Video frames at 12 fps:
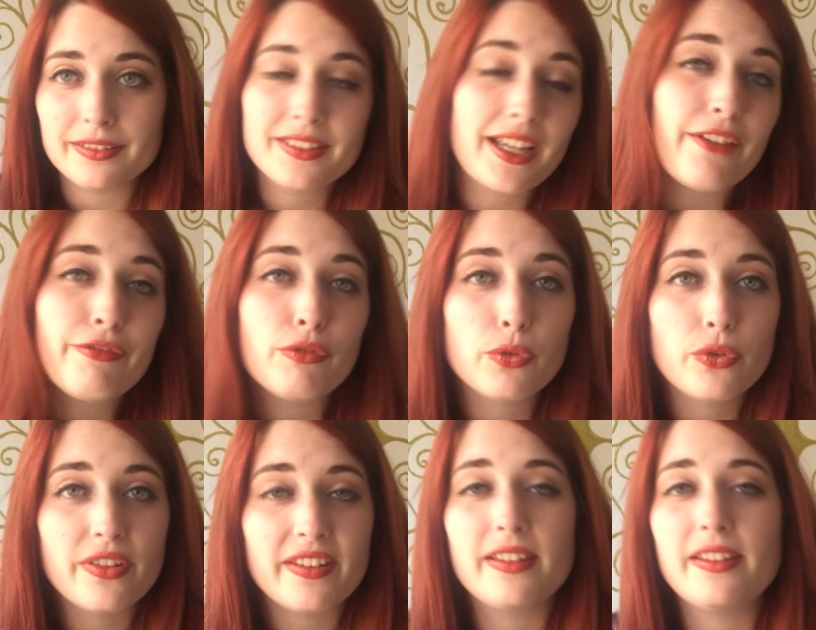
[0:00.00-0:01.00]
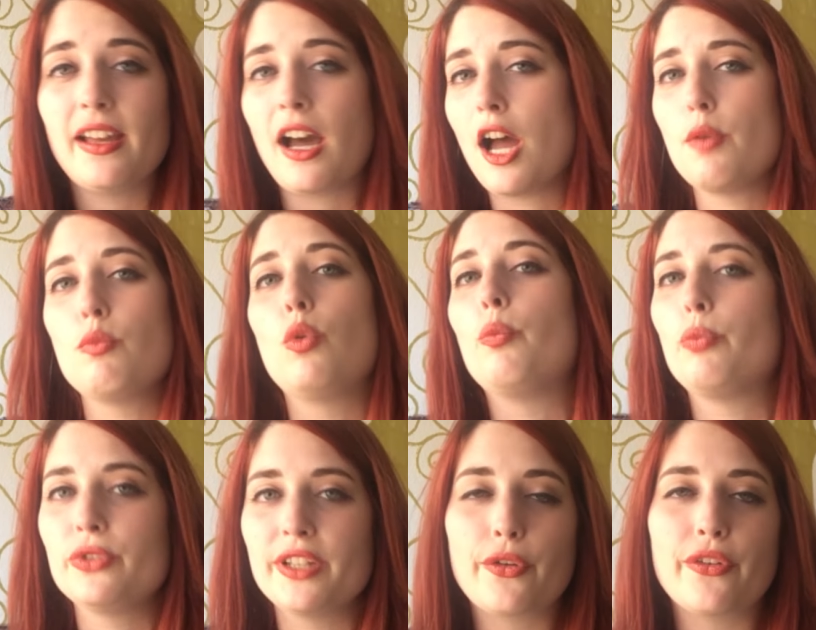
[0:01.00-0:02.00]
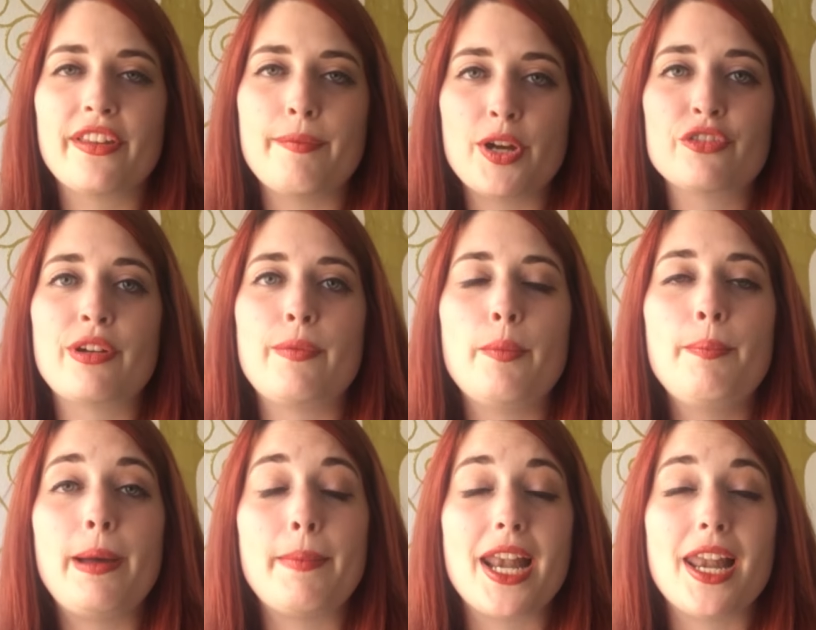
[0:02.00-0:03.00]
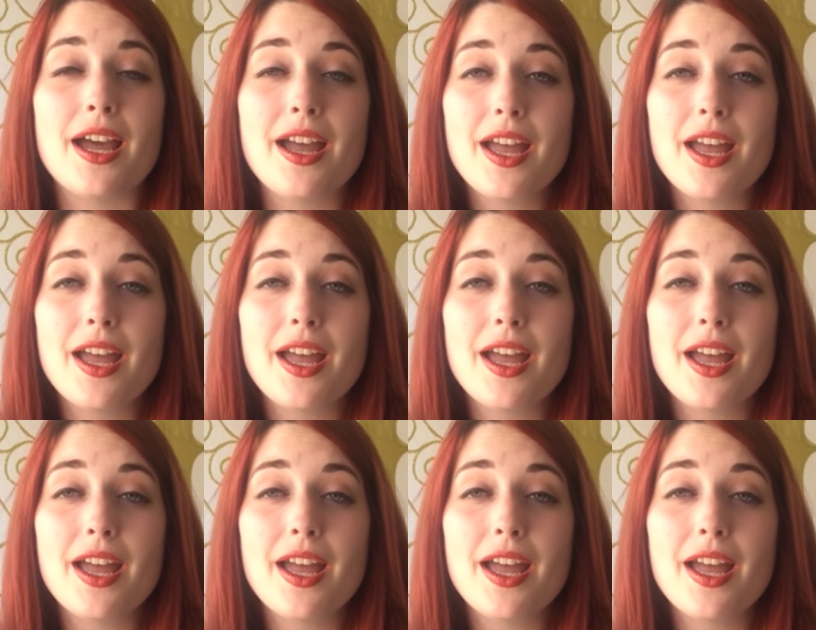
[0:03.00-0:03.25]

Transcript: très fonceuse, etc. Et bon, on peut dire que ça marche vraiment pas mal.